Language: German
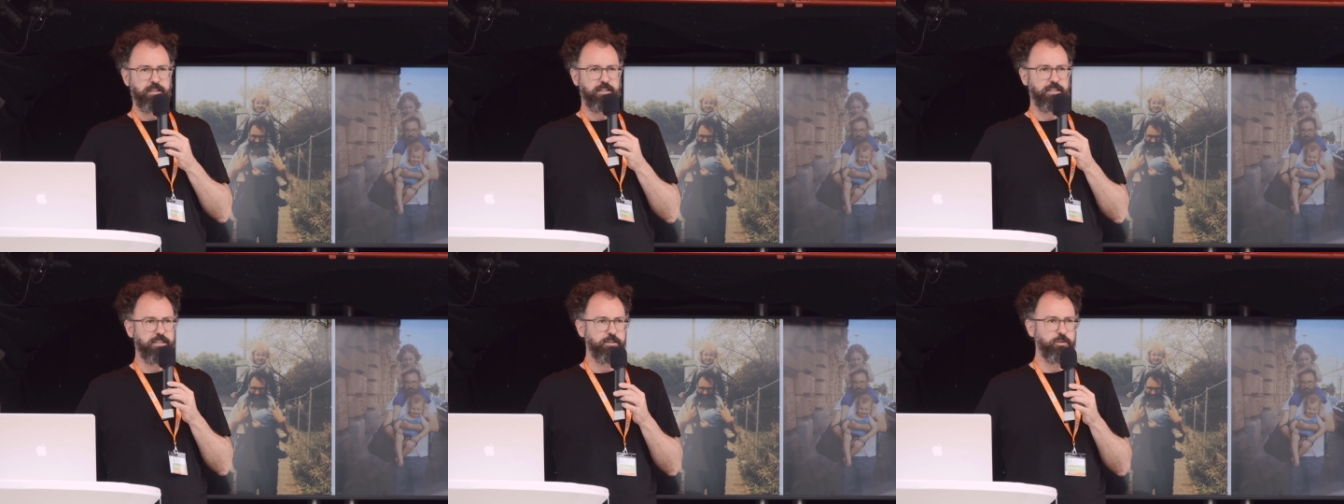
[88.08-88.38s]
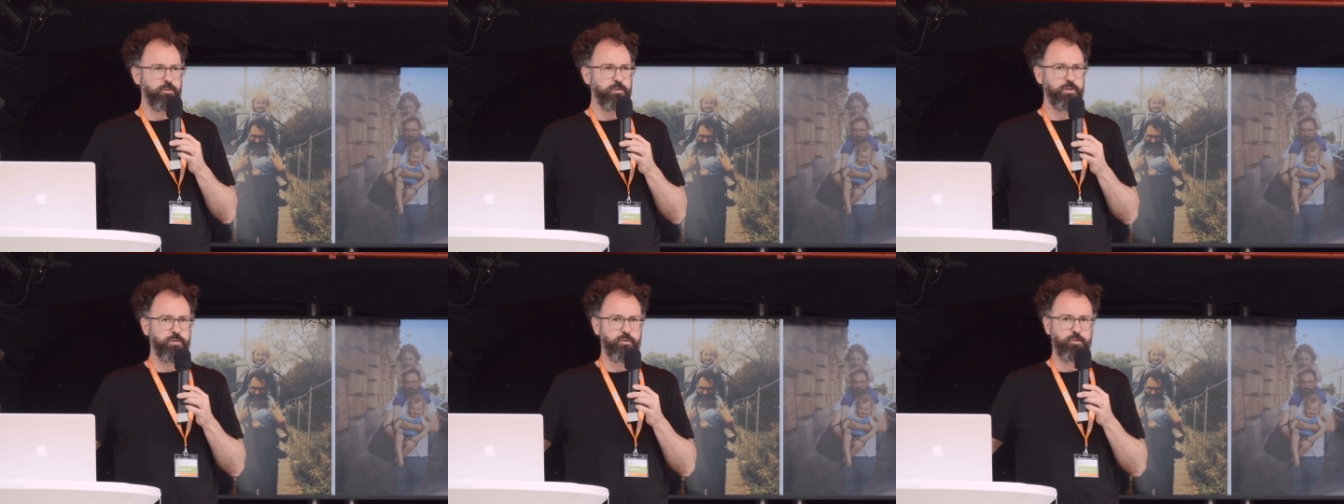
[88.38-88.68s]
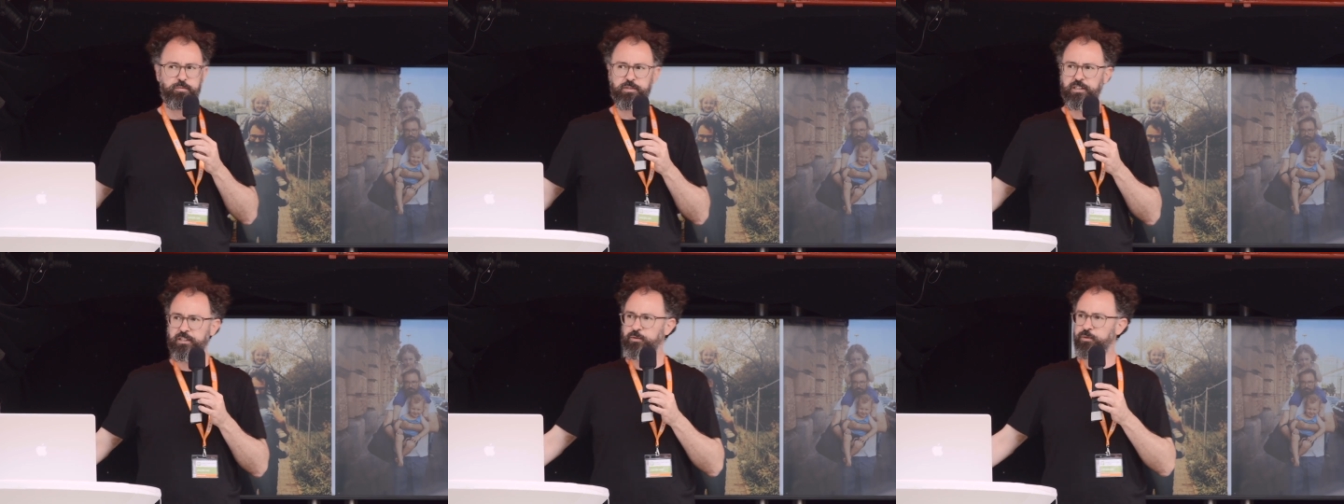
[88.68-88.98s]
Ganz kurz zu
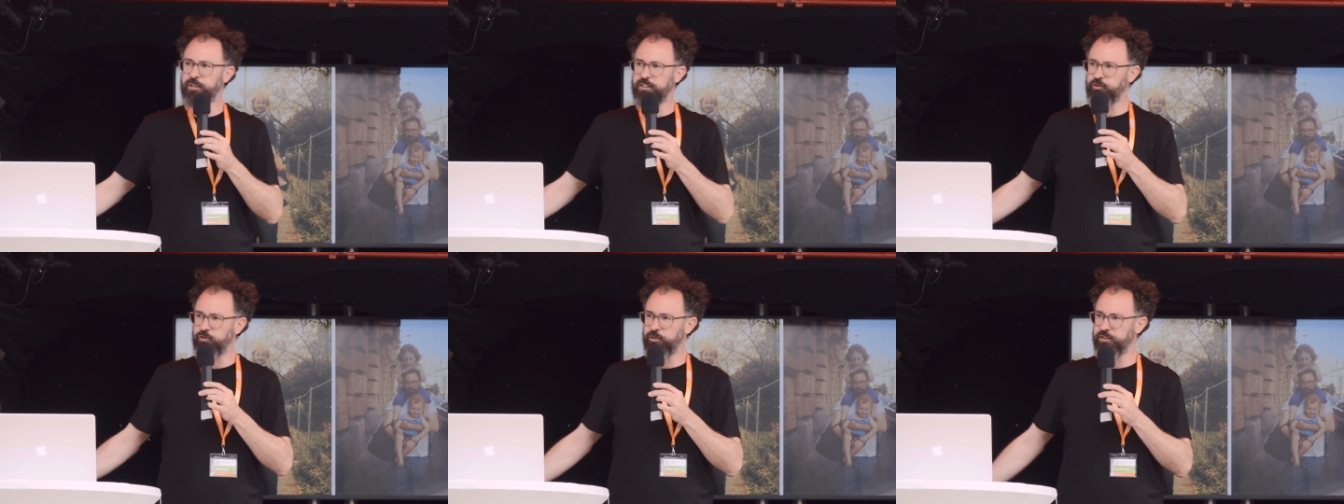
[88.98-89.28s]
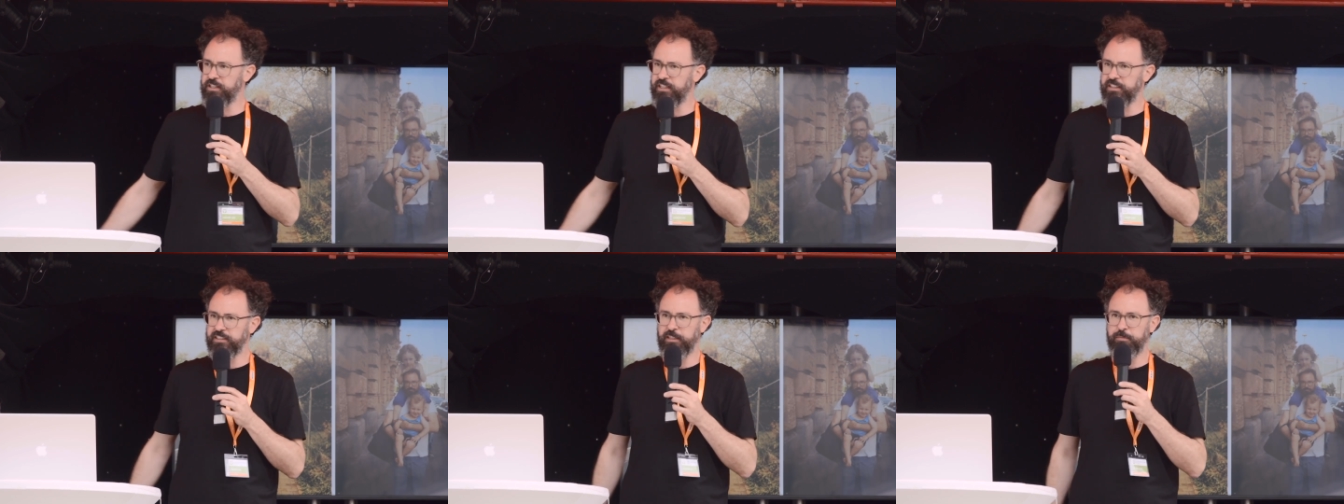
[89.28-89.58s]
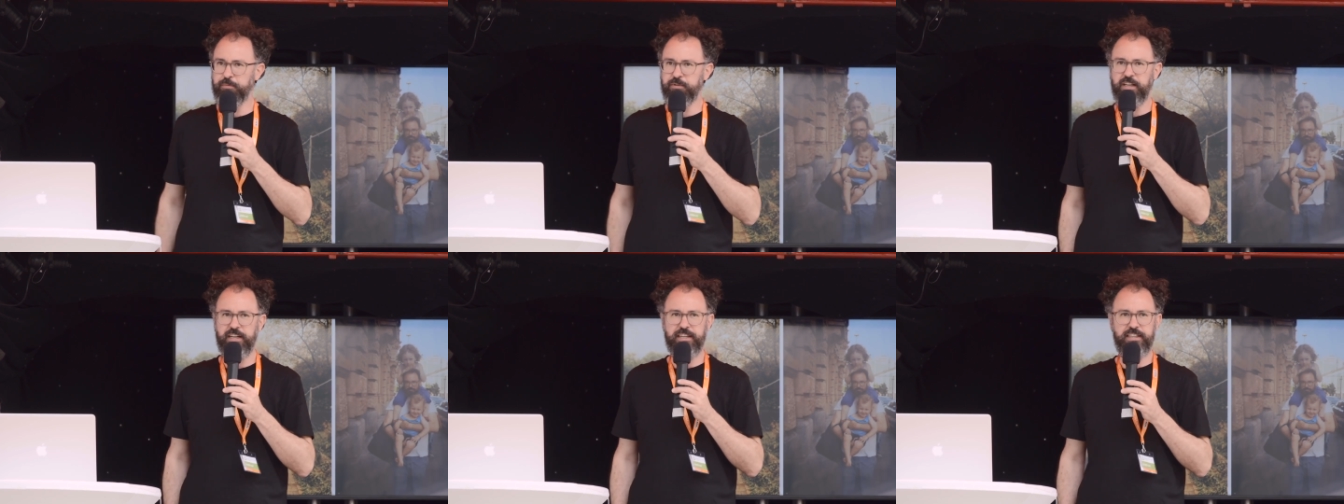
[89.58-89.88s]
mir, du hast schon gesagt, ich
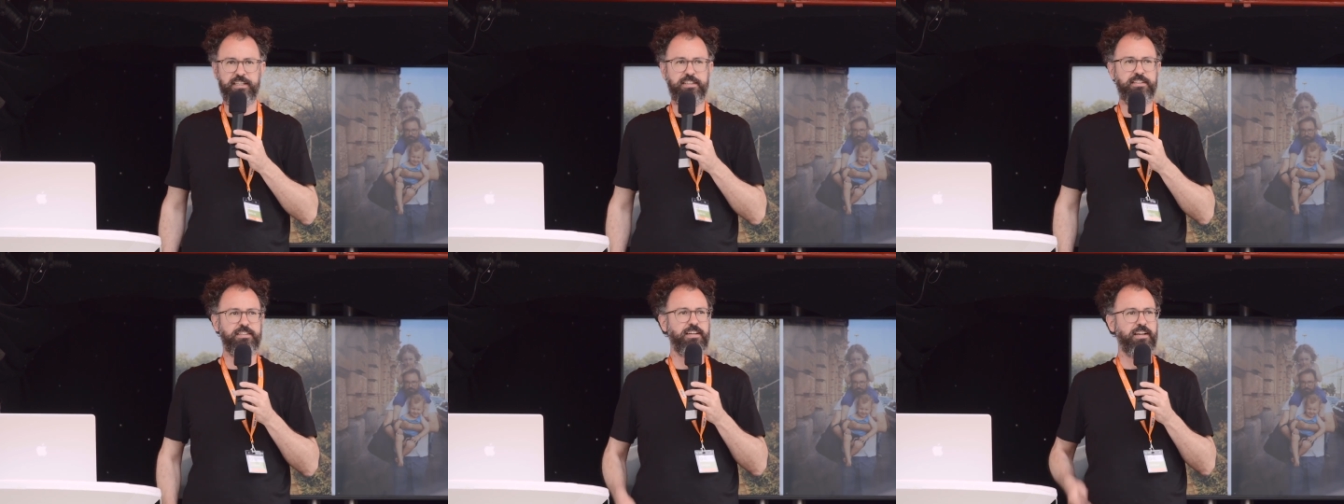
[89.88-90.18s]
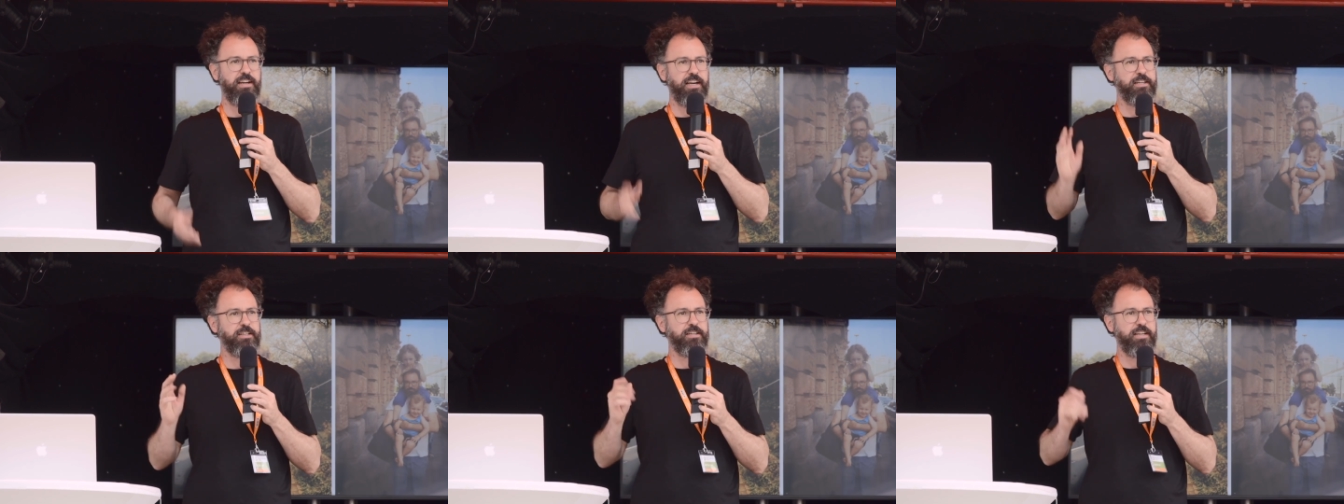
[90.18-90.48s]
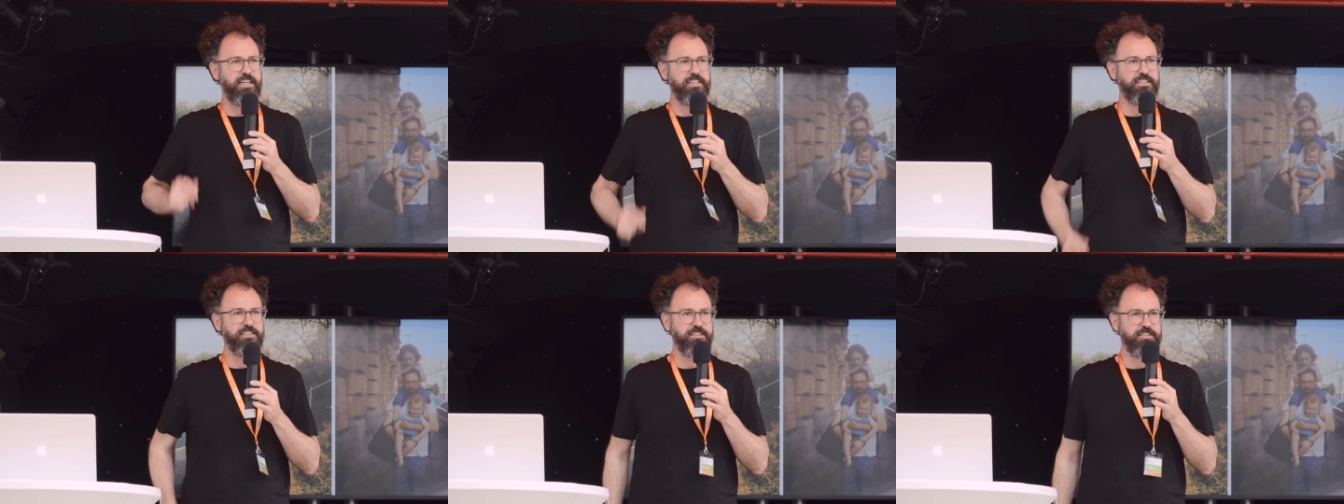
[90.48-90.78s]
habe drei Kinder. Ein
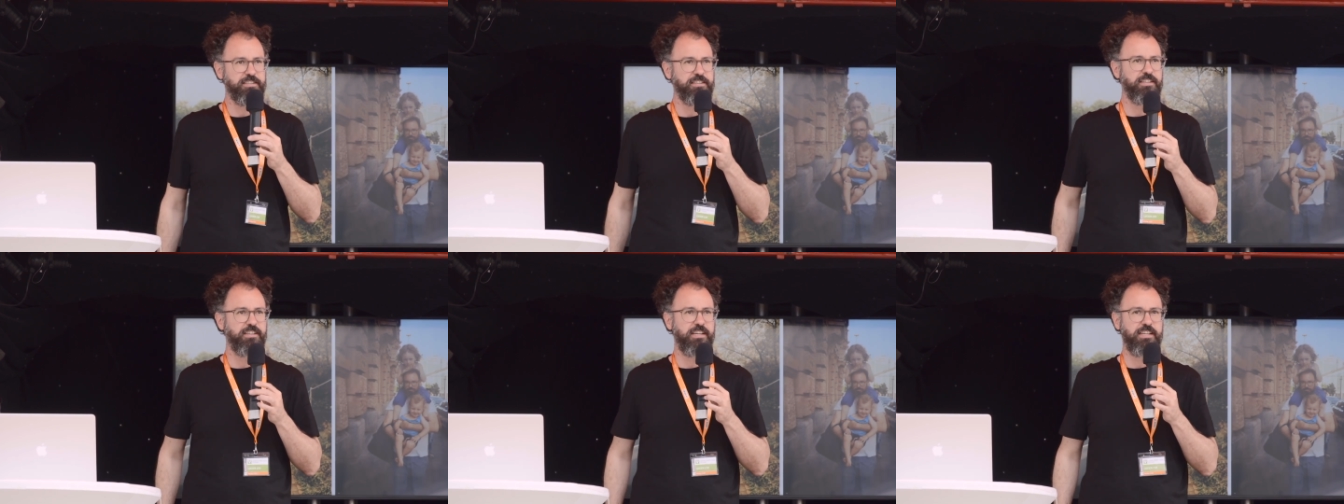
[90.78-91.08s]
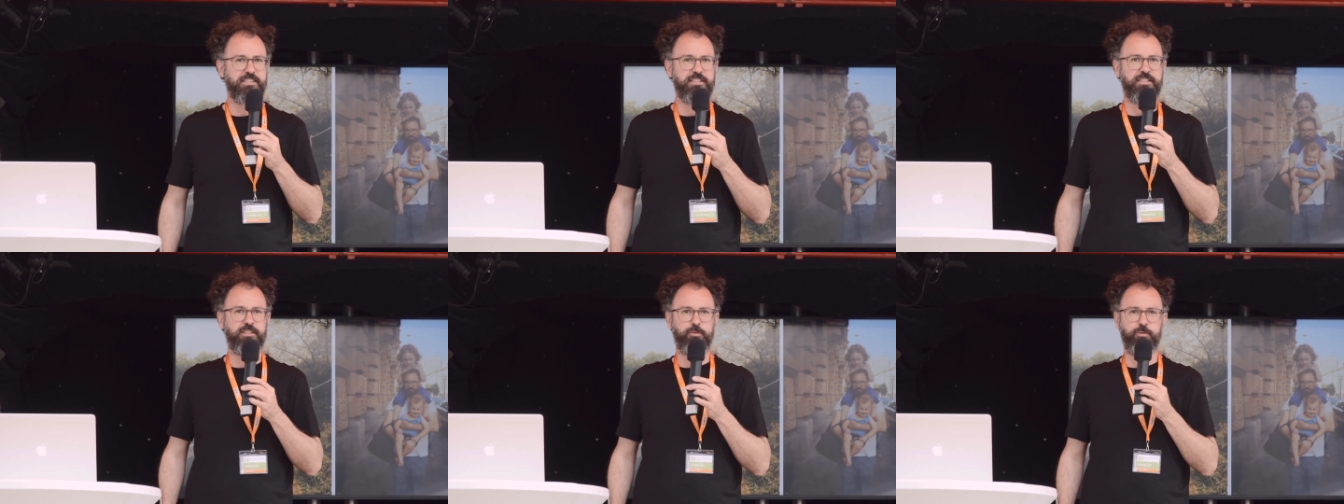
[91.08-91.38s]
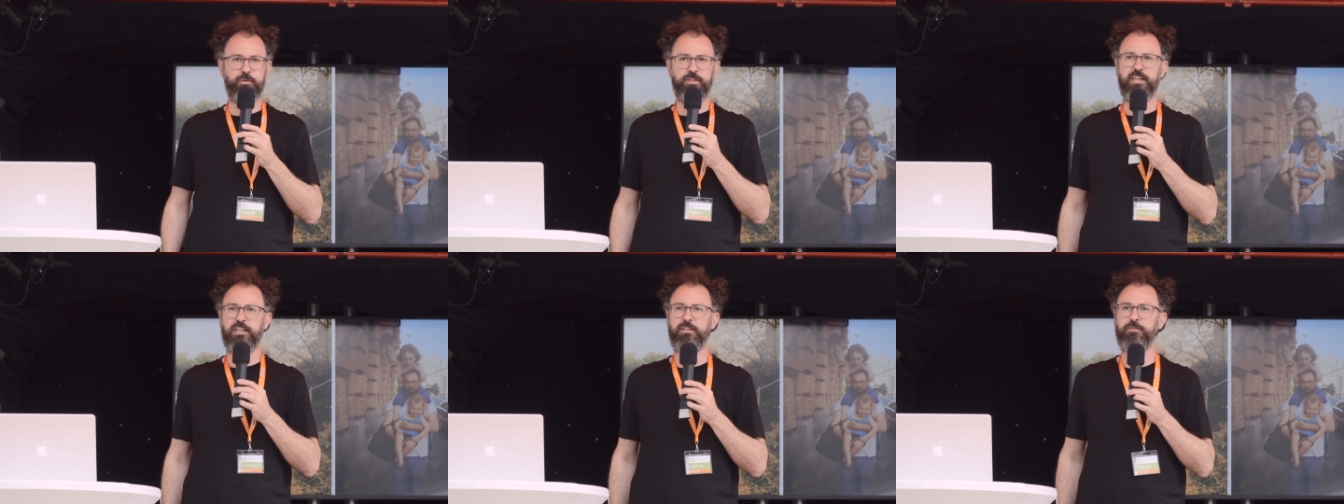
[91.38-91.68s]
älteres Kind lässt sich
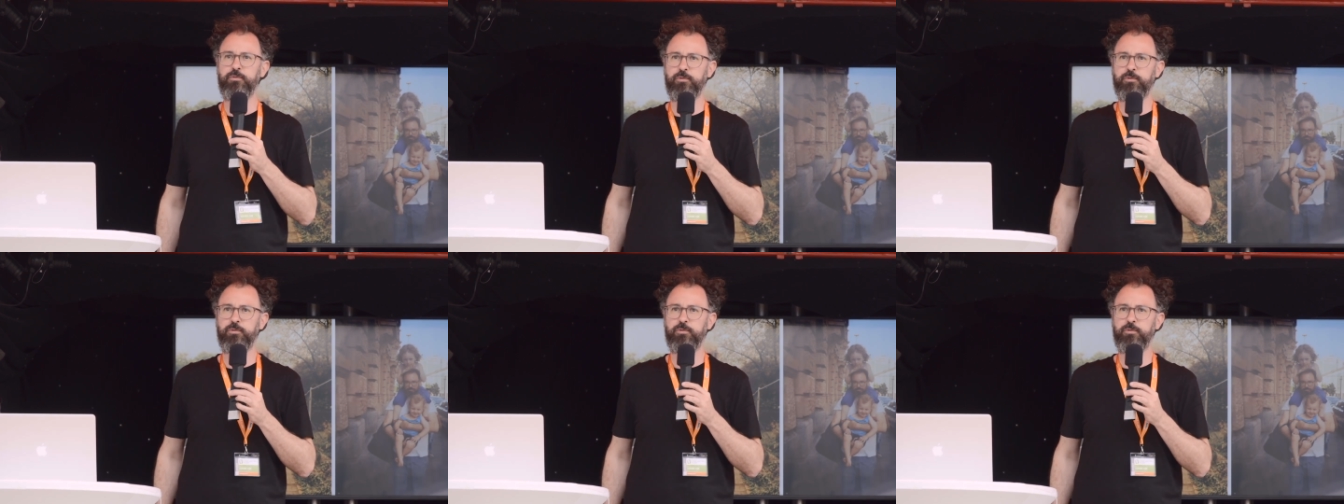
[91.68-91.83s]
ungern